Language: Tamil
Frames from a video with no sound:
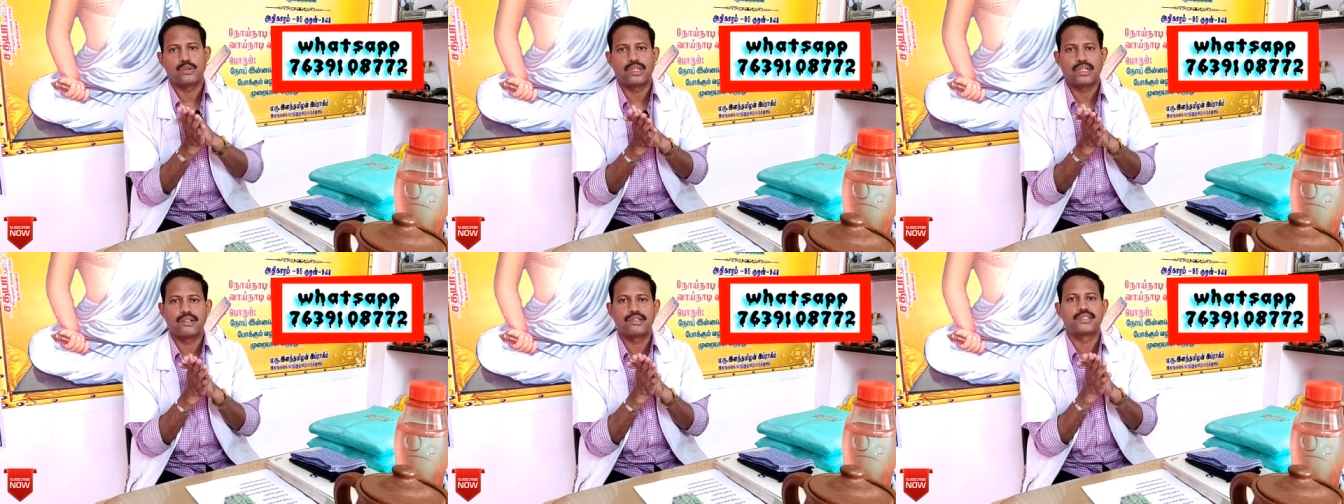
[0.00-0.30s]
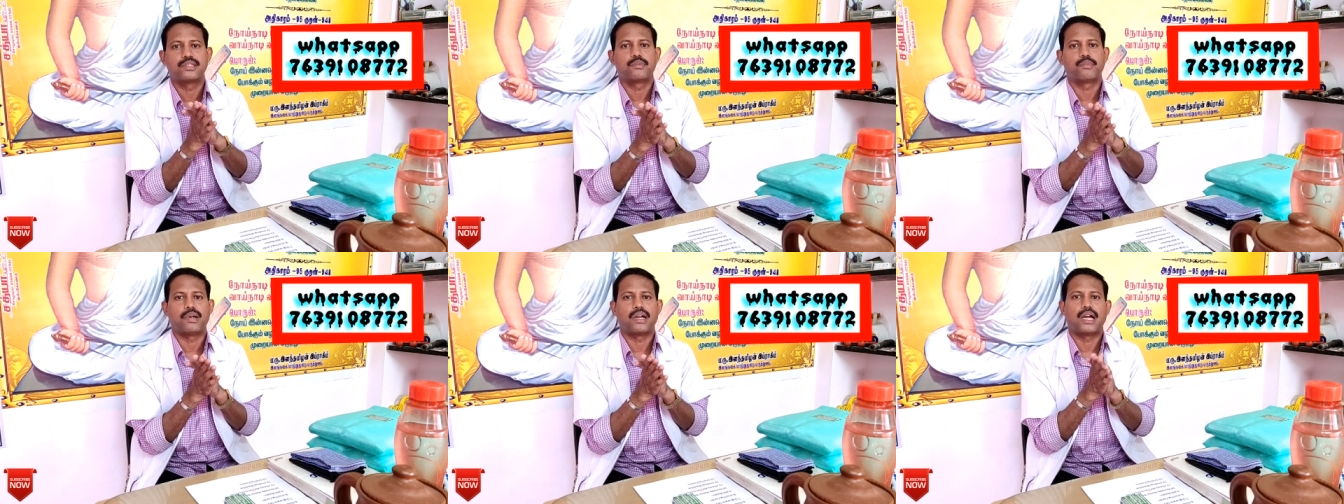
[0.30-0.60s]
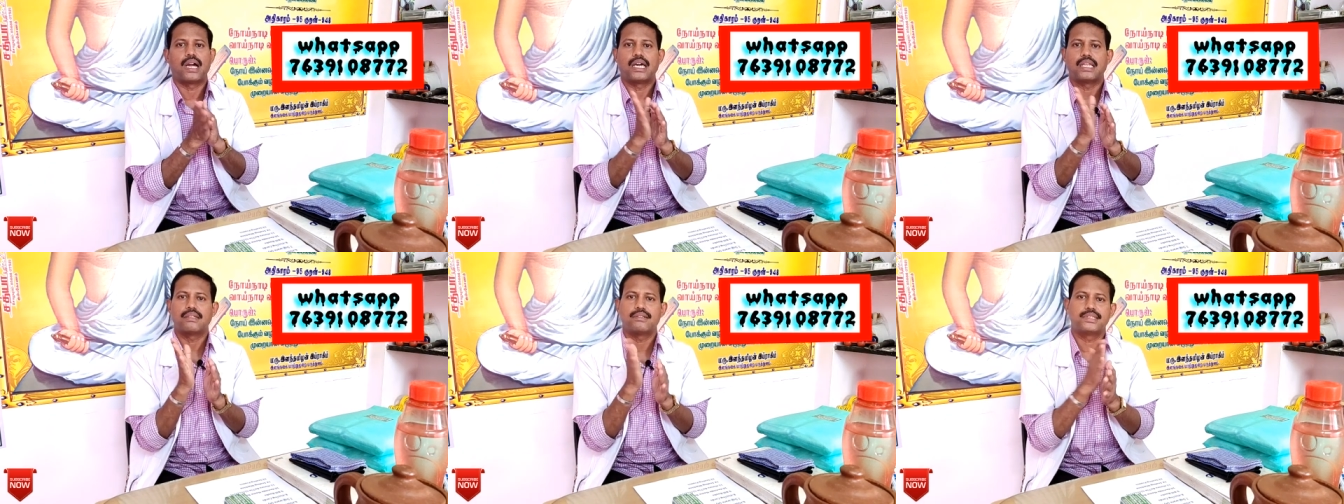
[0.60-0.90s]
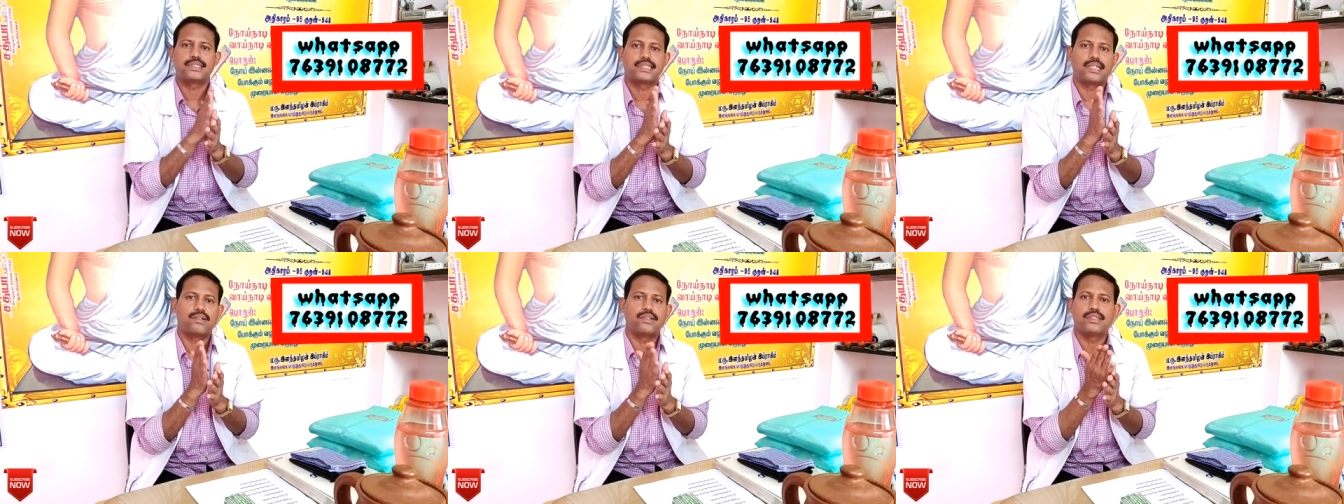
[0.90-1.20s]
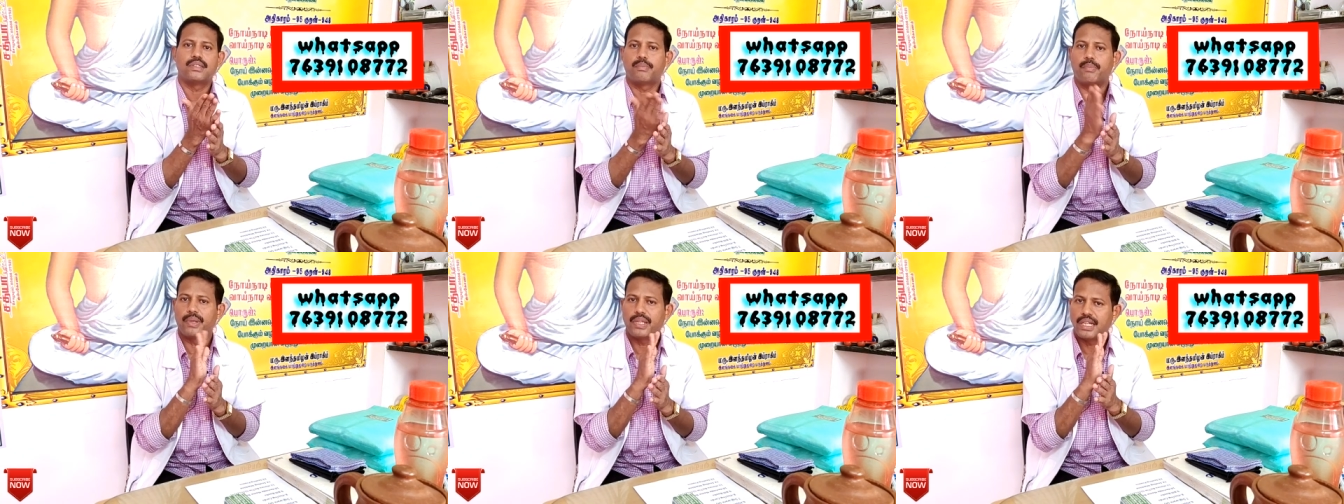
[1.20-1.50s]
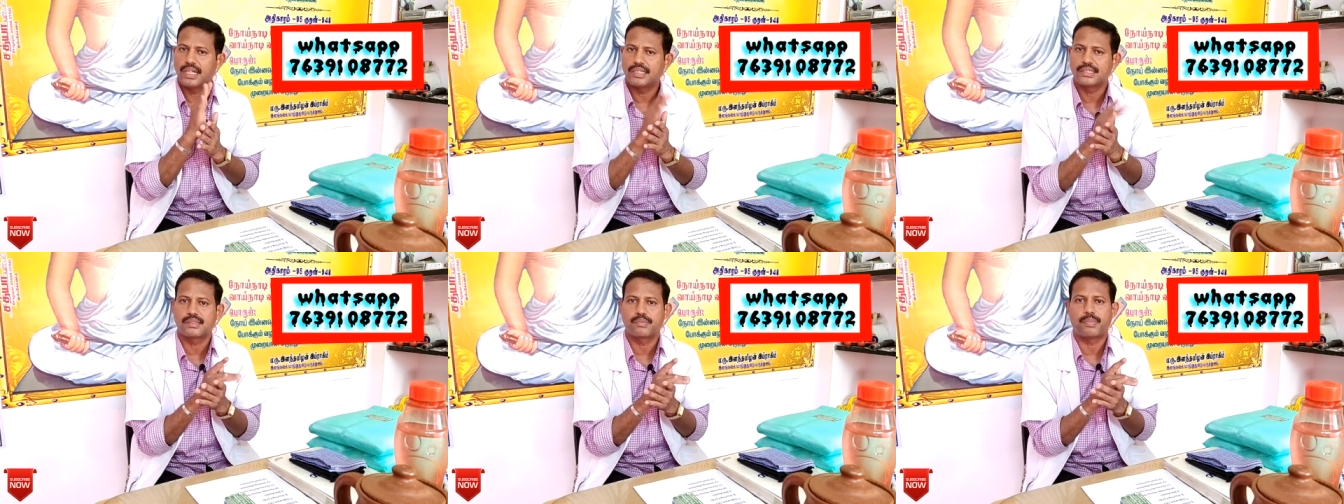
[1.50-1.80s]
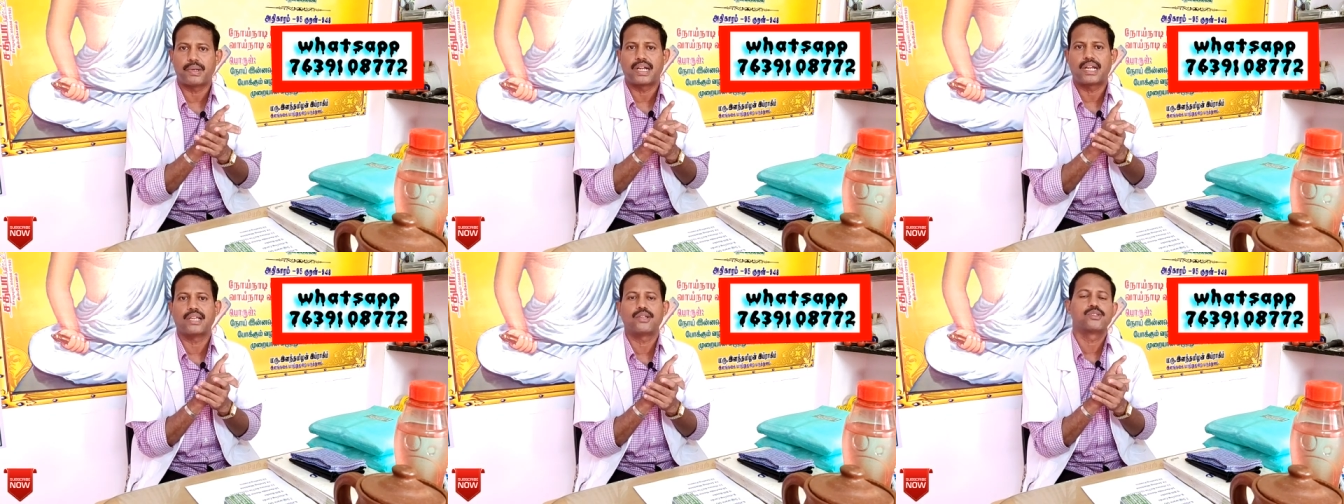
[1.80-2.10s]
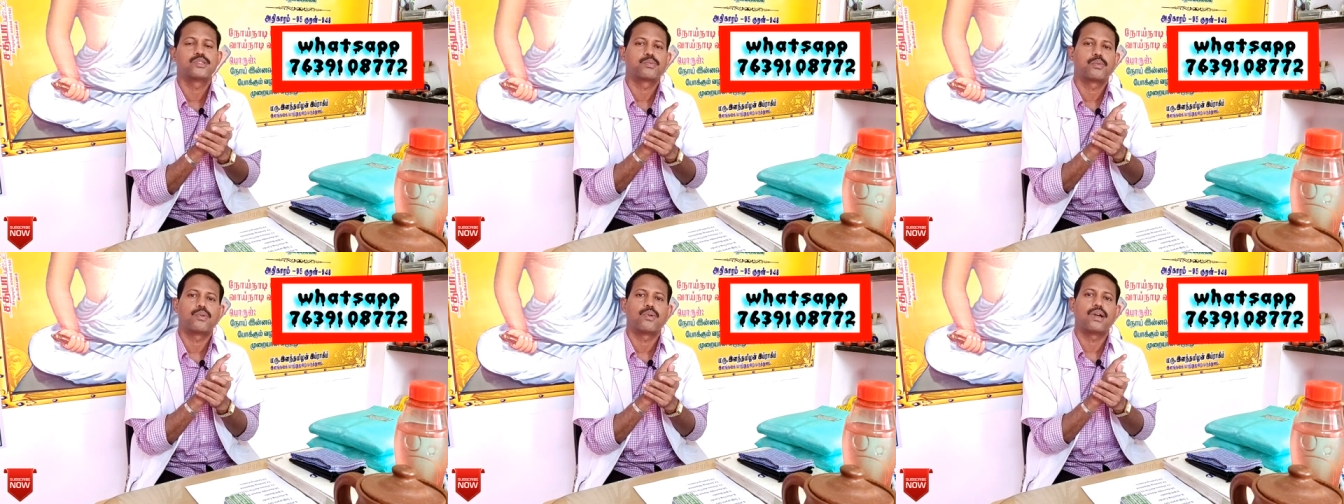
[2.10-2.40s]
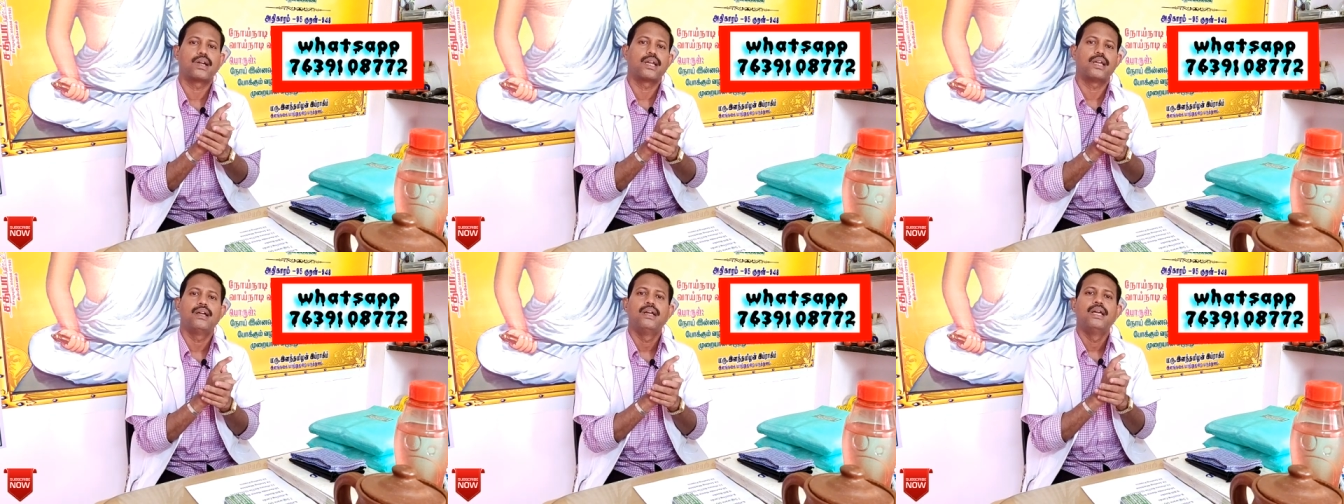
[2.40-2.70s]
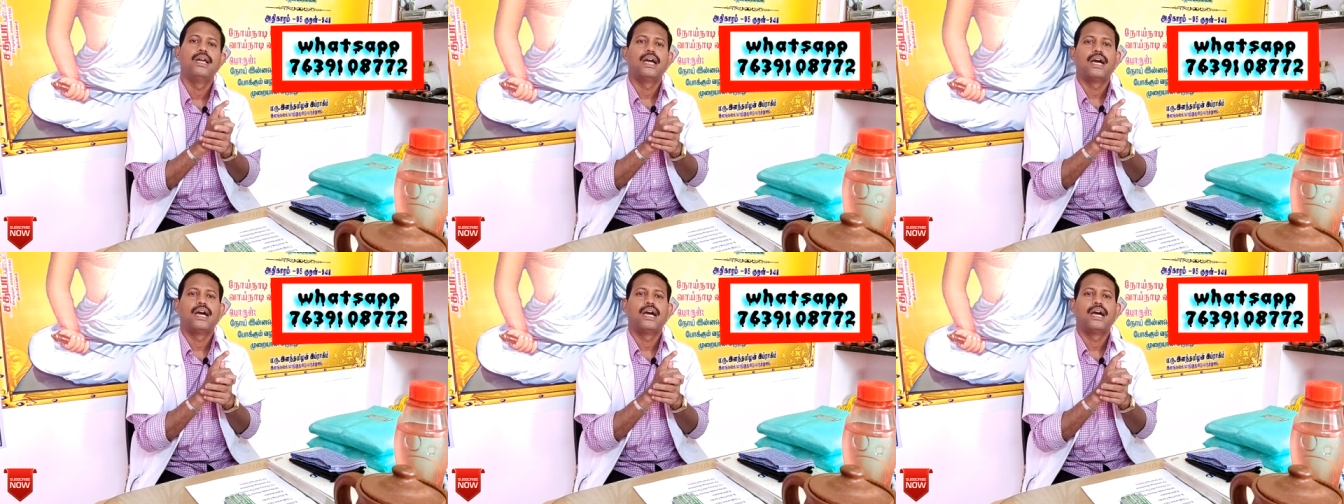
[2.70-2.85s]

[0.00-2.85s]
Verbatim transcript: துணியில் வச்சுருப்பாங்க அதை வச்சு தான் வந்து பீரியட்ஸ் பேடை யூஸ் பண்ணுவாங்க